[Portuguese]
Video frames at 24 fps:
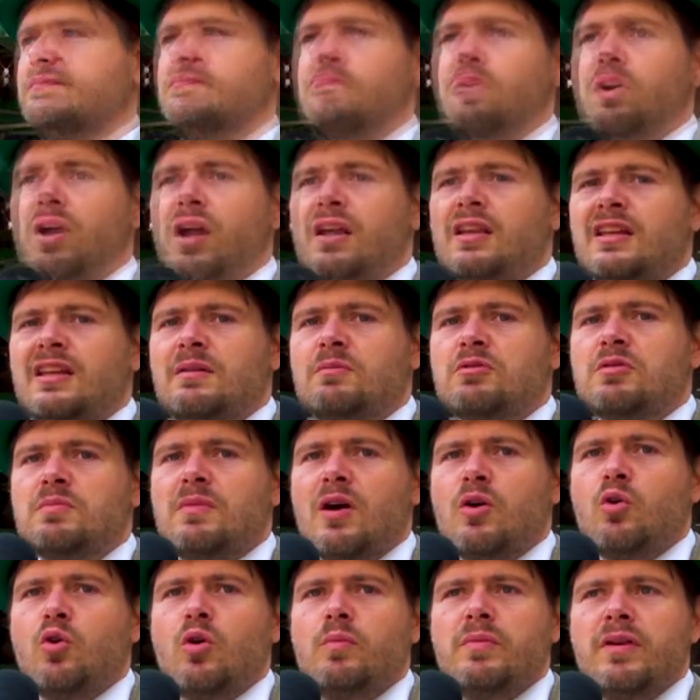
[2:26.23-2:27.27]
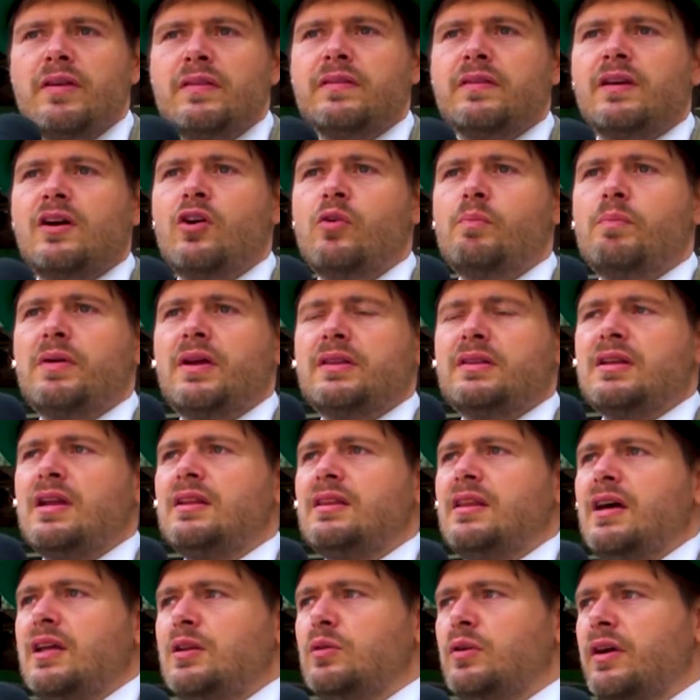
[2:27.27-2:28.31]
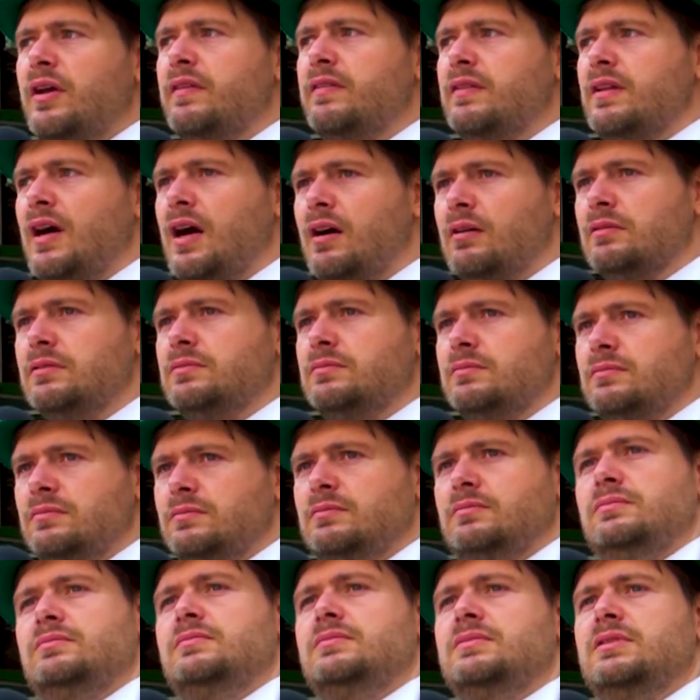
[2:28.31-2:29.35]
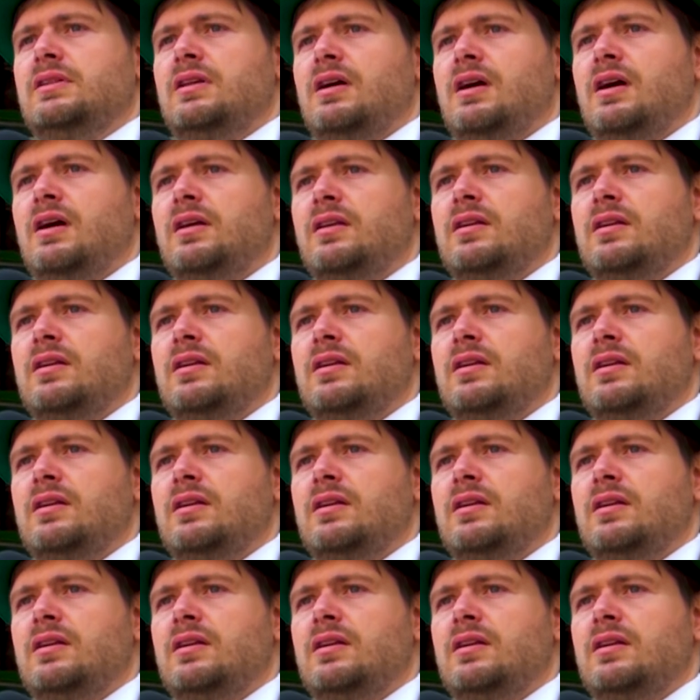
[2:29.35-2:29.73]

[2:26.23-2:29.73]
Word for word: Organizamos uma comissão para tratar do restauro, tá?